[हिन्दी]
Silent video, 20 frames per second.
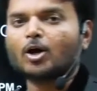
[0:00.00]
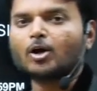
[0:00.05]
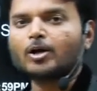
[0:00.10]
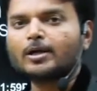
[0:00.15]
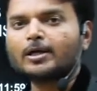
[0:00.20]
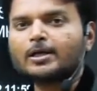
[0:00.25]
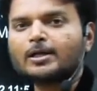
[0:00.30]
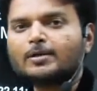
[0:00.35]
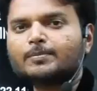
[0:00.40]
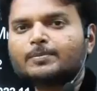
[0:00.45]
और
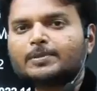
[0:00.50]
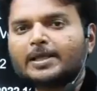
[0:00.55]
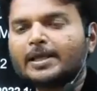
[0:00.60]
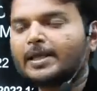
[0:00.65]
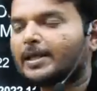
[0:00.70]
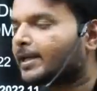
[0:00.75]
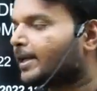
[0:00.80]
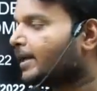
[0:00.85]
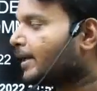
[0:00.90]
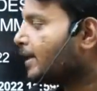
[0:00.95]
अगर हम
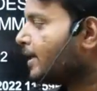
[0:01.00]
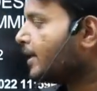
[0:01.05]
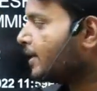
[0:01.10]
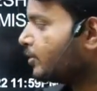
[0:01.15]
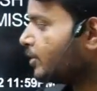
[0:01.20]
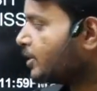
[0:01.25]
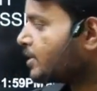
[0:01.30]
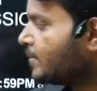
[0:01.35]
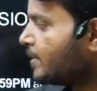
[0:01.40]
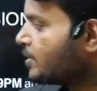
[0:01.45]
देखें
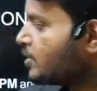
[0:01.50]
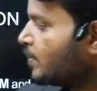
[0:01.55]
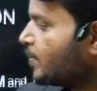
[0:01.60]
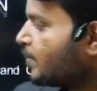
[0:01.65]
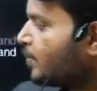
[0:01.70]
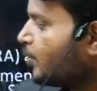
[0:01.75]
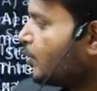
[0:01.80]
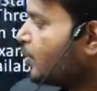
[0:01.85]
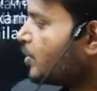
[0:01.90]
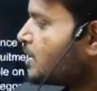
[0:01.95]
तो इसमें जो
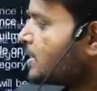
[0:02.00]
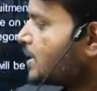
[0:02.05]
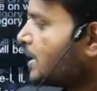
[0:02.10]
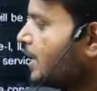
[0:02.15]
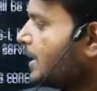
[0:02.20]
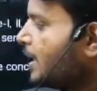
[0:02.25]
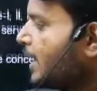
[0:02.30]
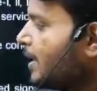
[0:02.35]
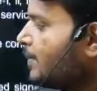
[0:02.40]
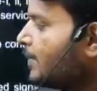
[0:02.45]
पोस्ट
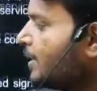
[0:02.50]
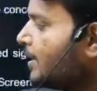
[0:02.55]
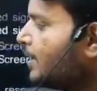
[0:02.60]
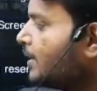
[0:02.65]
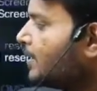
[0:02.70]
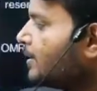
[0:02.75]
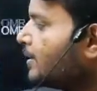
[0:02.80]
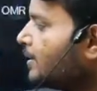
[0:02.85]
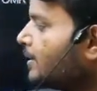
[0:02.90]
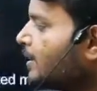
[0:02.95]
का नाम
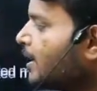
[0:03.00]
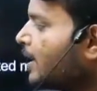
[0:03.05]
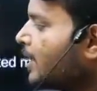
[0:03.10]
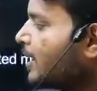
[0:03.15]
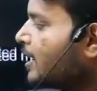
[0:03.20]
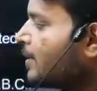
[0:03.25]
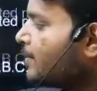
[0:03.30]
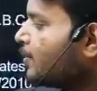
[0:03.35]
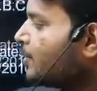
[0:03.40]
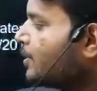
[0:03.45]
अगर
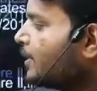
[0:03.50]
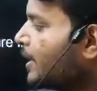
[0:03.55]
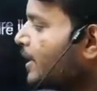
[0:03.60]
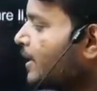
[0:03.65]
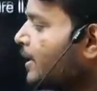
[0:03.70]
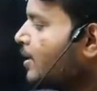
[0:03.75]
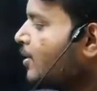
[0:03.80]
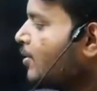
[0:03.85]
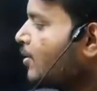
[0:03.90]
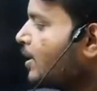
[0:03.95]
अगर आपको
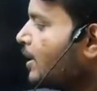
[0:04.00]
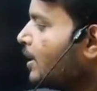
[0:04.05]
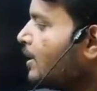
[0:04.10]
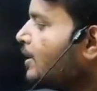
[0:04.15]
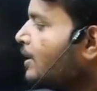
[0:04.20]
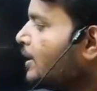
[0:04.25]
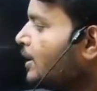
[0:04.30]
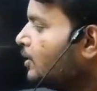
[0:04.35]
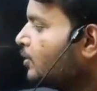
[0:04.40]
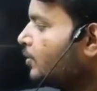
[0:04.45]
दिखना होगा
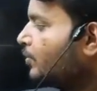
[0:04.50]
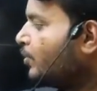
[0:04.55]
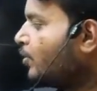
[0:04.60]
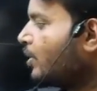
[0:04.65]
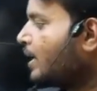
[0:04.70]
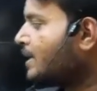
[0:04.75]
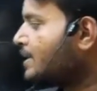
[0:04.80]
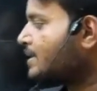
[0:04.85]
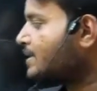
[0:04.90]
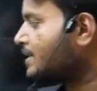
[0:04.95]
तो वो
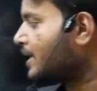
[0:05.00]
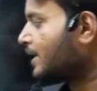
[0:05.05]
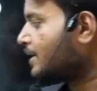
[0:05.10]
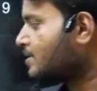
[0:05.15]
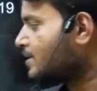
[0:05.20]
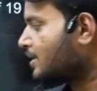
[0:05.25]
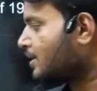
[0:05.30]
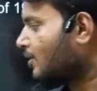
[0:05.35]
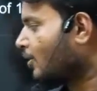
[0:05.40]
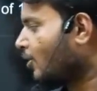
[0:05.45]
है
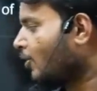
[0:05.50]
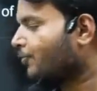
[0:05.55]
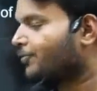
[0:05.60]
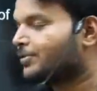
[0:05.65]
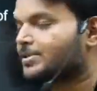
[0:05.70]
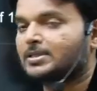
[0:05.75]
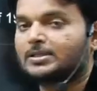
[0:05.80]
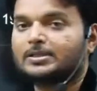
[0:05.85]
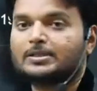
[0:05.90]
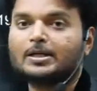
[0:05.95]
सेक्शन
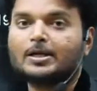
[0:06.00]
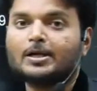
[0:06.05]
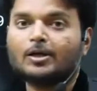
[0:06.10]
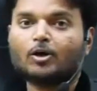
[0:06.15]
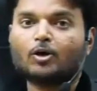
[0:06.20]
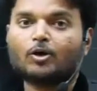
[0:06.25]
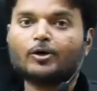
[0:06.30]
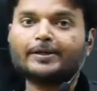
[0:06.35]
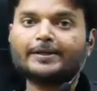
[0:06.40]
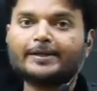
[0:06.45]
ऑफिसर
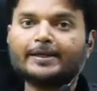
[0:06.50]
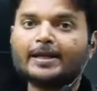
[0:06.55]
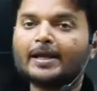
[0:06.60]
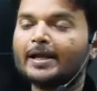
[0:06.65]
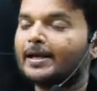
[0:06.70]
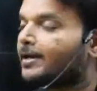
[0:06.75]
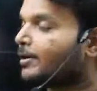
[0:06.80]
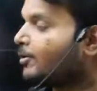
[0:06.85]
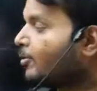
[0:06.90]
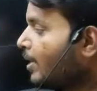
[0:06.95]
और ये
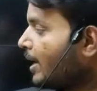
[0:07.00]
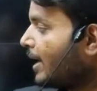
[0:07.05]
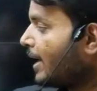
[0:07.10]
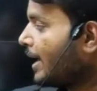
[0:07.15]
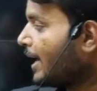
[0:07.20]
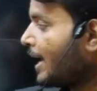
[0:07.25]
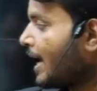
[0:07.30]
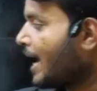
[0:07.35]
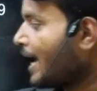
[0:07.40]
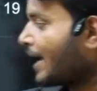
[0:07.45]
आया हुआ है
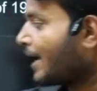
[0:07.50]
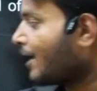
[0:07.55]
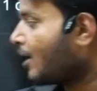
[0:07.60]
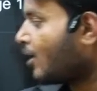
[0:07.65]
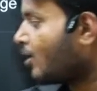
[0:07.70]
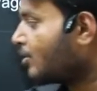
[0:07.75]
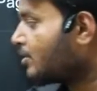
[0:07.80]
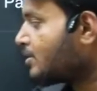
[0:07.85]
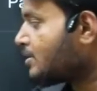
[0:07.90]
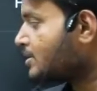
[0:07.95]

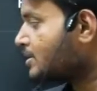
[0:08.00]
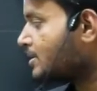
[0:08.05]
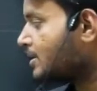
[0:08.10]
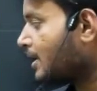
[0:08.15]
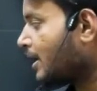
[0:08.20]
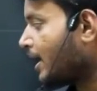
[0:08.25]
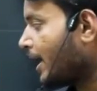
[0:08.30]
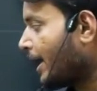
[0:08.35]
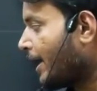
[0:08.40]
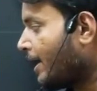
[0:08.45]
अकाउंट्स
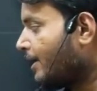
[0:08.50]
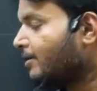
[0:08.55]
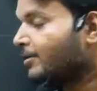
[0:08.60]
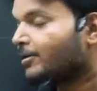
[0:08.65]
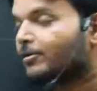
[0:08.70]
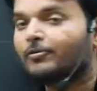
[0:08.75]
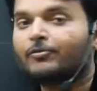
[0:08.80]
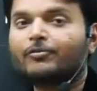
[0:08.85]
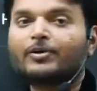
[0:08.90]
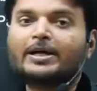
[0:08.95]
एंड
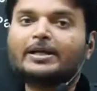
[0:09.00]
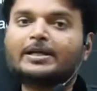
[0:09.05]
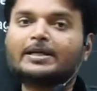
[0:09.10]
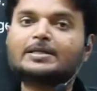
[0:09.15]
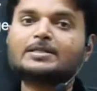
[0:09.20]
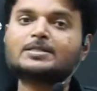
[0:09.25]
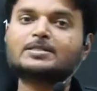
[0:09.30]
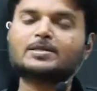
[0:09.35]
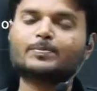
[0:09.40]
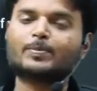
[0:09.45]

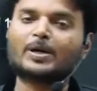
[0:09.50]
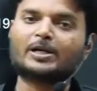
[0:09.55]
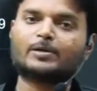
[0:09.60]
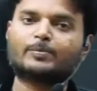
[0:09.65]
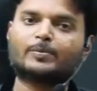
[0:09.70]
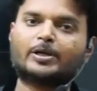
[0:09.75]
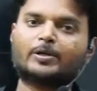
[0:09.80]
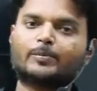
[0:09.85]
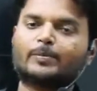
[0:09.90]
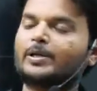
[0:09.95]
फाइनेंस
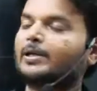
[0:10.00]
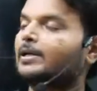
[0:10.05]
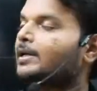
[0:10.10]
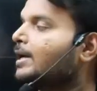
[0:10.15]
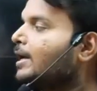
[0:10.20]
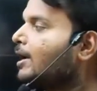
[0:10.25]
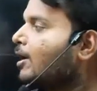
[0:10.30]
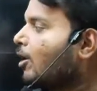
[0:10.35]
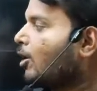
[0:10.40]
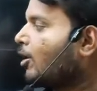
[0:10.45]
डिपार्टमेंट में
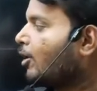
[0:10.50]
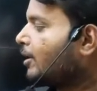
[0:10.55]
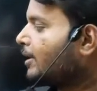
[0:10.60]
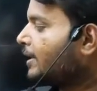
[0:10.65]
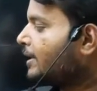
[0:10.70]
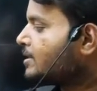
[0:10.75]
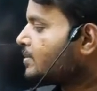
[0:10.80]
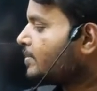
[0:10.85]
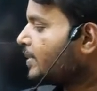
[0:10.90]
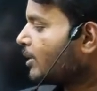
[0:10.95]

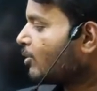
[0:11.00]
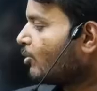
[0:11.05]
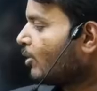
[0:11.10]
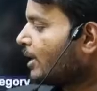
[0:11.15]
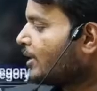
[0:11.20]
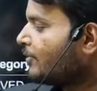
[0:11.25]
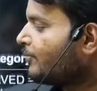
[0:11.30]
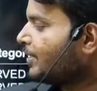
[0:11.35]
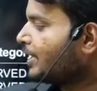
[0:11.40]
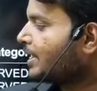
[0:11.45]
और इसमें
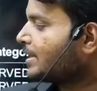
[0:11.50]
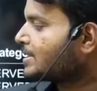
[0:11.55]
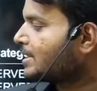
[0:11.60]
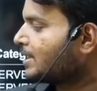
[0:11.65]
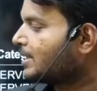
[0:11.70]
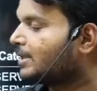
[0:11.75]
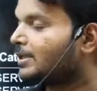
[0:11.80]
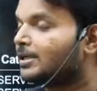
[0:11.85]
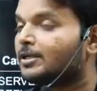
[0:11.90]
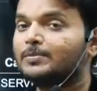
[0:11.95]

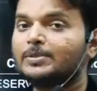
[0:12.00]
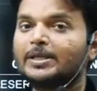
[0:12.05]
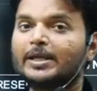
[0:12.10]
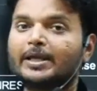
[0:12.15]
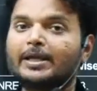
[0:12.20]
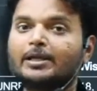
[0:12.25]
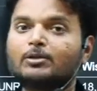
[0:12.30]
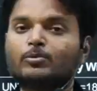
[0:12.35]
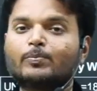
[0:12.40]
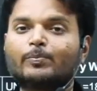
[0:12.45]
क्वालिफिकेशन अगर हम
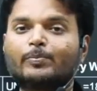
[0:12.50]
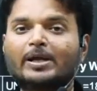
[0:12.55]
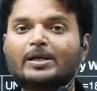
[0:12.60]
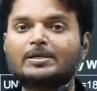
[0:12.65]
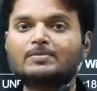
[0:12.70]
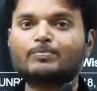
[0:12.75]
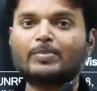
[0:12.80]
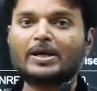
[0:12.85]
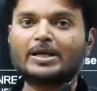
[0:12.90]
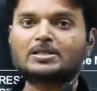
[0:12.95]
देखें तो
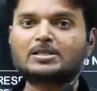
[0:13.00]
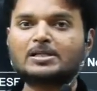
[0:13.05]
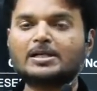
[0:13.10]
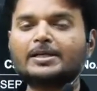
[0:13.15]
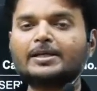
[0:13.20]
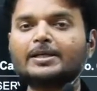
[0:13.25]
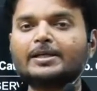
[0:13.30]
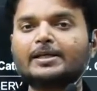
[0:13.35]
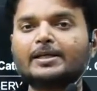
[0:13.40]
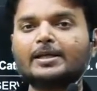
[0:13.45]
बैचलर
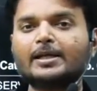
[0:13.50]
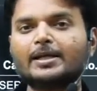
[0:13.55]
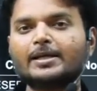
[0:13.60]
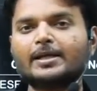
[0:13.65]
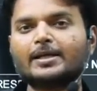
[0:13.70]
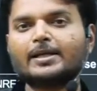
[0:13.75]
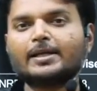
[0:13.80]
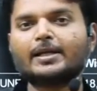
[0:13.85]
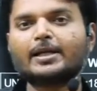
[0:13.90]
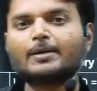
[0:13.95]
डिग्री है
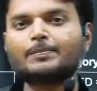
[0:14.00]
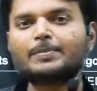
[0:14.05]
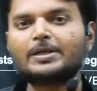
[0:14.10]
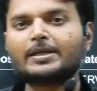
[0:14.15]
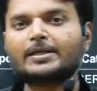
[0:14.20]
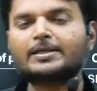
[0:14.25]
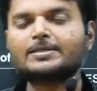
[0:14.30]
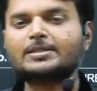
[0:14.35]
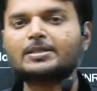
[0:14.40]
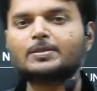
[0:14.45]
यानी कि आपने
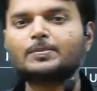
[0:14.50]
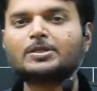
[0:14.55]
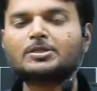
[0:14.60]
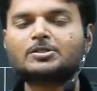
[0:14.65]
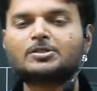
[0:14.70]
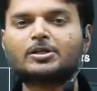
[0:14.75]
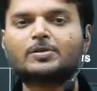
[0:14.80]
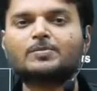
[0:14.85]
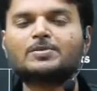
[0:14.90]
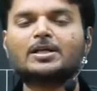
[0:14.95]
किसी भी
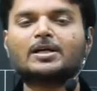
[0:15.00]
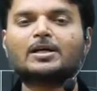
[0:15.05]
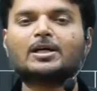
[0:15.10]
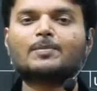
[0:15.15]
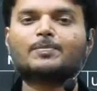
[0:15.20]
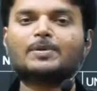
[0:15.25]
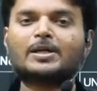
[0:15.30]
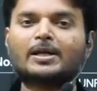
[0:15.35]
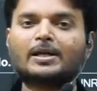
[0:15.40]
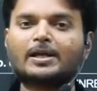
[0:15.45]
स्ट्रीम से अगर
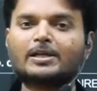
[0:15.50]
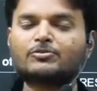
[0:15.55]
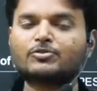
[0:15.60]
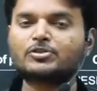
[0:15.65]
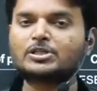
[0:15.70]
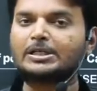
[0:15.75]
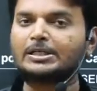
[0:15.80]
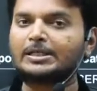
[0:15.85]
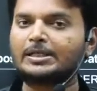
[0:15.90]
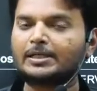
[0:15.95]
आपने
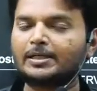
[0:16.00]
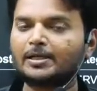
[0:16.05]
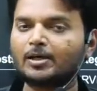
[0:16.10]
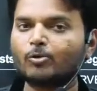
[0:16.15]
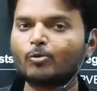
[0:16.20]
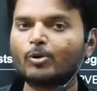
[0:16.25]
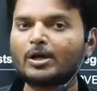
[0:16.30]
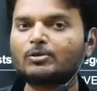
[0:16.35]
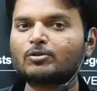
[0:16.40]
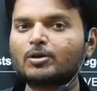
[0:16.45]
ग्रेजुएशन किया
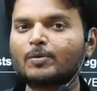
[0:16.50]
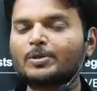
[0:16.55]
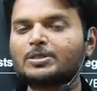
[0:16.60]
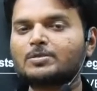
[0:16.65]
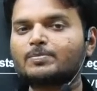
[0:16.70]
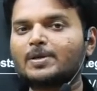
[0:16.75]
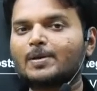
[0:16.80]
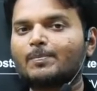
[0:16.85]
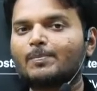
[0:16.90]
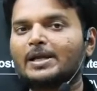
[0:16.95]
हुआ है तो आप
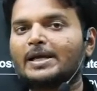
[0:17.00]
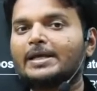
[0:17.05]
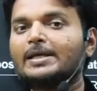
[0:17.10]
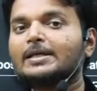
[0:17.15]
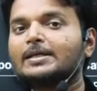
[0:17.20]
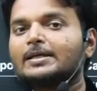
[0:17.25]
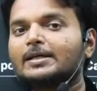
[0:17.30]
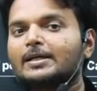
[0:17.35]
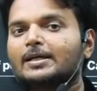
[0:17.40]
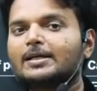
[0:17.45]
इसमें अप्लाई
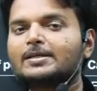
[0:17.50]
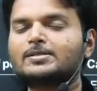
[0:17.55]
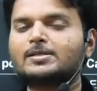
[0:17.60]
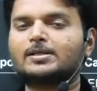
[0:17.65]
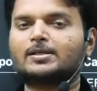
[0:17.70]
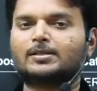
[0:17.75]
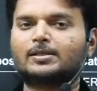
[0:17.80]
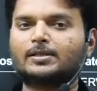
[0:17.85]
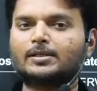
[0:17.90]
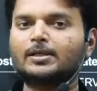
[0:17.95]
कर
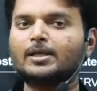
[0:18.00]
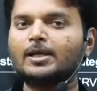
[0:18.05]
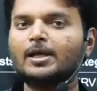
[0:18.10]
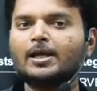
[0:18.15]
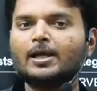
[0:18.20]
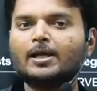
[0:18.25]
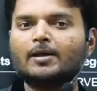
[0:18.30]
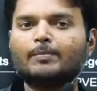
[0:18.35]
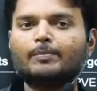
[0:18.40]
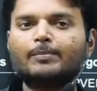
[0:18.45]
सकते हैं
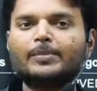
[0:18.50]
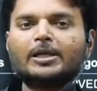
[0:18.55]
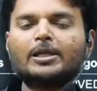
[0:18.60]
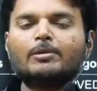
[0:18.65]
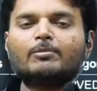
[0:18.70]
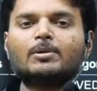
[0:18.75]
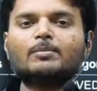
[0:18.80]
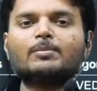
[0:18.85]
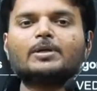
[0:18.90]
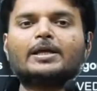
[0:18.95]

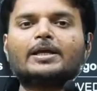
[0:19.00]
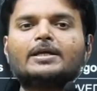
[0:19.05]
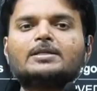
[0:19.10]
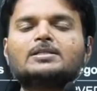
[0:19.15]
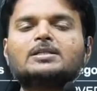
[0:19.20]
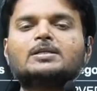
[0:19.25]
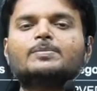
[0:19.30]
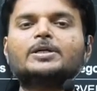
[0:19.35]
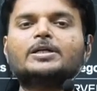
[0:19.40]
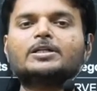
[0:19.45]
मिनिमम एज
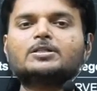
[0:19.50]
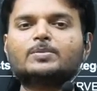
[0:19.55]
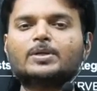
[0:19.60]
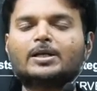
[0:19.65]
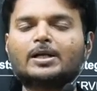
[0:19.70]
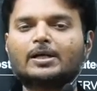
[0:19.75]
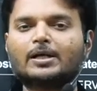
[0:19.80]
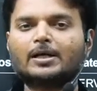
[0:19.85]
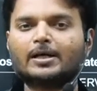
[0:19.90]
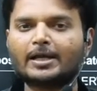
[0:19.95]
लिमिट इसमें
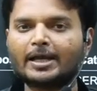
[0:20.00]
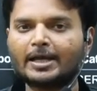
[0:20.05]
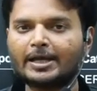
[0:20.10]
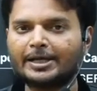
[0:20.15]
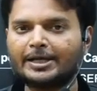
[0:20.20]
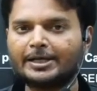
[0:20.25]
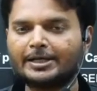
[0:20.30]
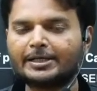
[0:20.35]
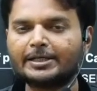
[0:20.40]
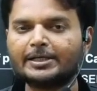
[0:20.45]
रखा गया
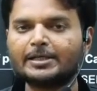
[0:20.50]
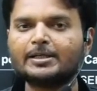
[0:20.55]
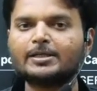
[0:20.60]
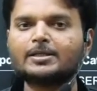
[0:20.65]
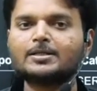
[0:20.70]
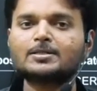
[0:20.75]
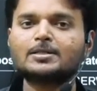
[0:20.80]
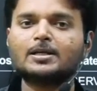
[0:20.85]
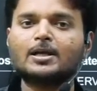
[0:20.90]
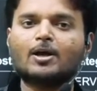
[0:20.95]
18
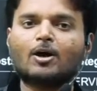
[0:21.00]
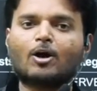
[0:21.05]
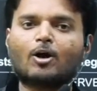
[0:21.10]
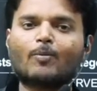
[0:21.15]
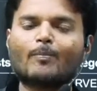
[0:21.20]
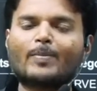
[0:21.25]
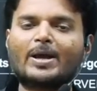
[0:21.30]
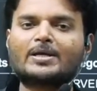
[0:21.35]
इयर्स और